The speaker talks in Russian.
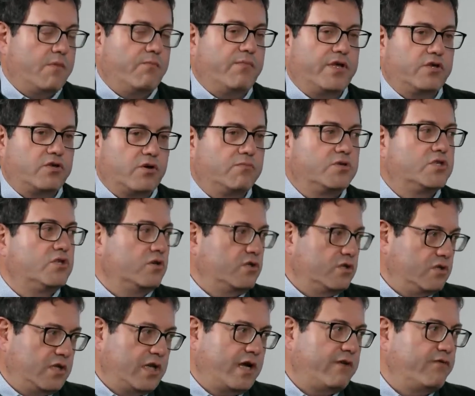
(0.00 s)
При том,
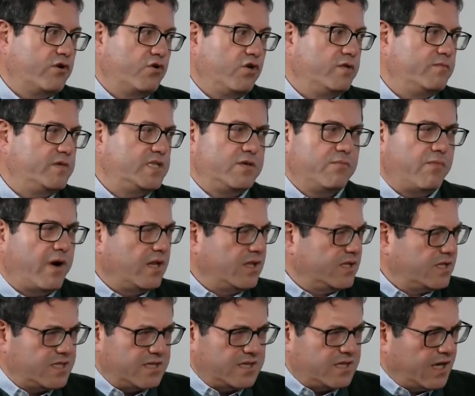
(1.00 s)
что, да, в «Экономисте»
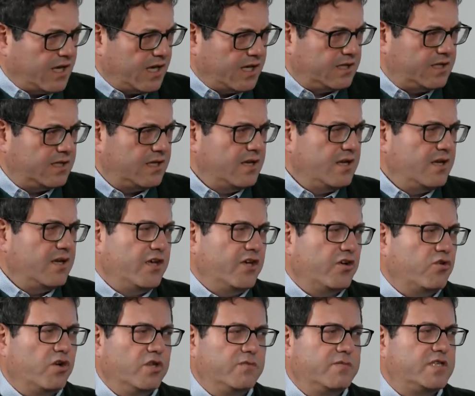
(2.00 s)
мало цитат,
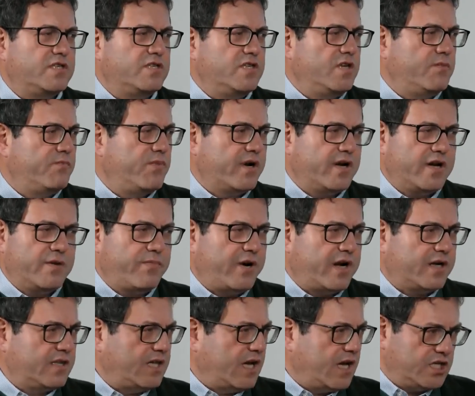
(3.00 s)
«Экономист» не про
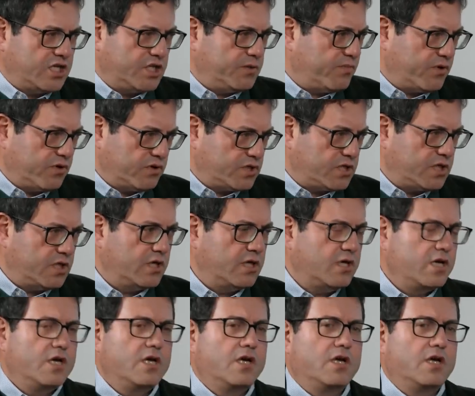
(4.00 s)
репортажи просто,